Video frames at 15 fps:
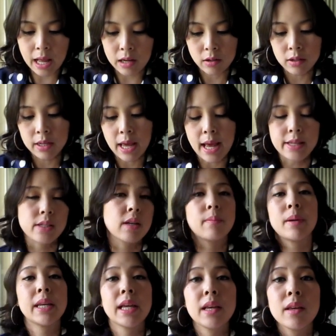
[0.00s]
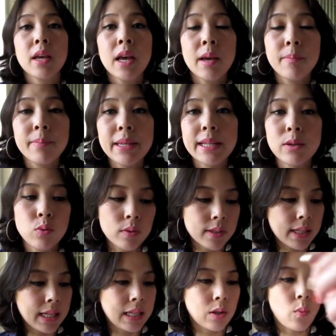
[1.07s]
ค่ะก็เลยอาจจะไม่ได้มีทุก
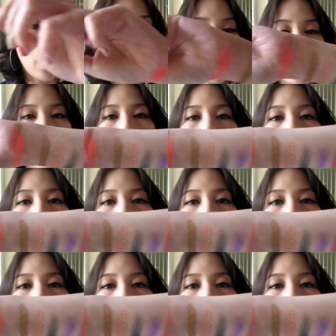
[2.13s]
สีแต่ว่าอันนี้คื